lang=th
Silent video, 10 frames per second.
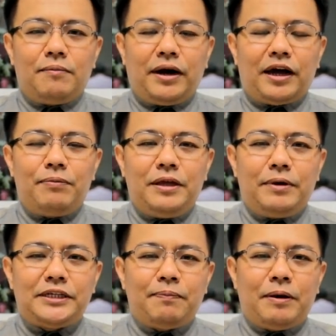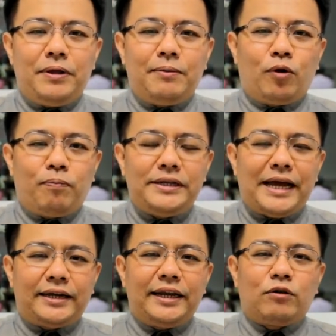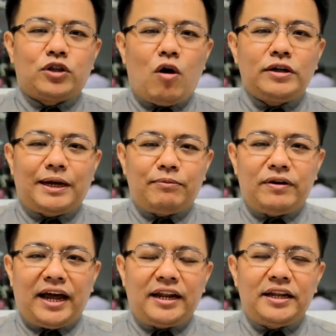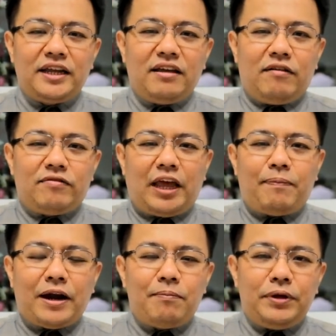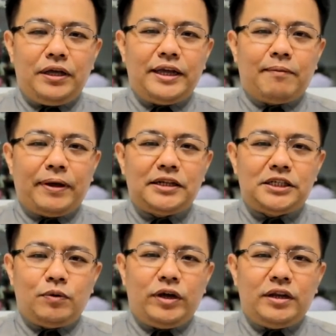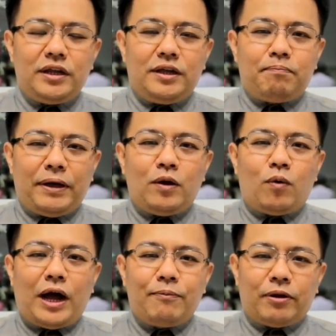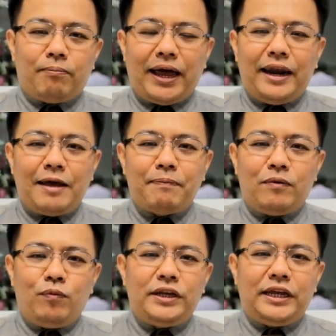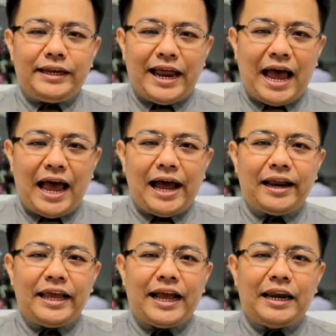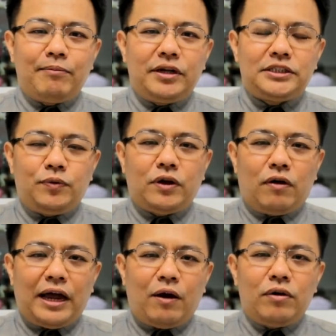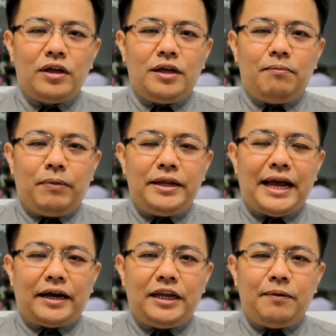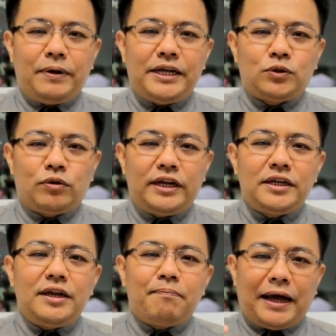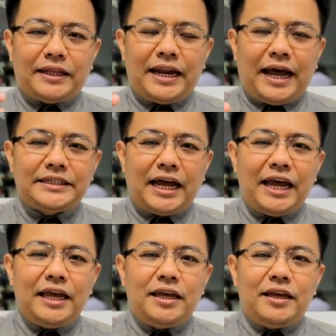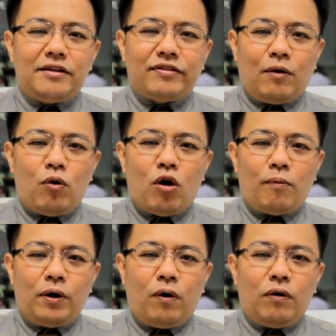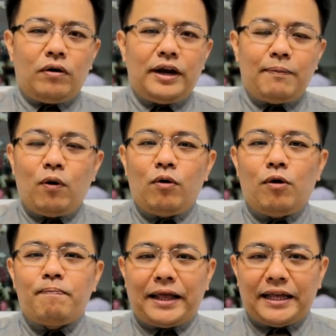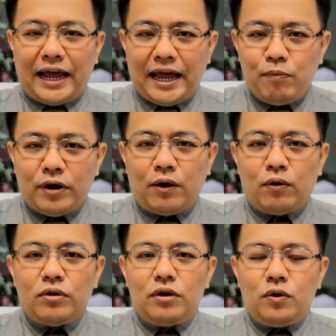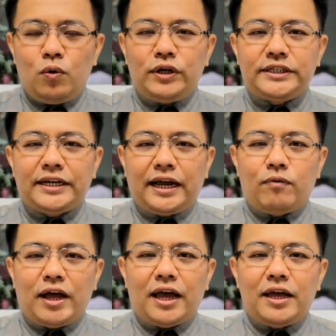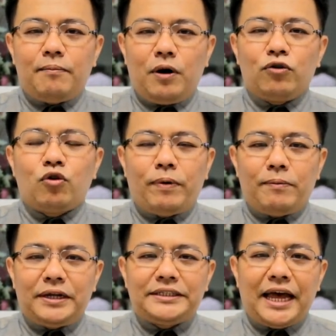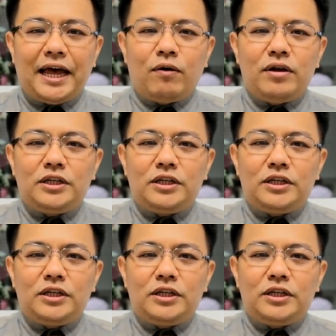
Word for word: พระคัมภีร์ไม่ใช่เป็นเพียงบทบัญญัติที่เราท่องจำเท่านั้น แต่พระคัมภีร์ยังเป็นชีวิตเป็นความสัมพันธ์และเป็นวิถีทางในการดำเนินชีวิตของเรา เหมือนอย่างที่พระเยซูคริสต์ปรารถนาจะให้สาวกของพระองค์ และพระองค์ก็ปรารถนาให้พวกเรารู้ด้วยเช่นกันว่าพระองค์ทรงเป็นพระเจ้า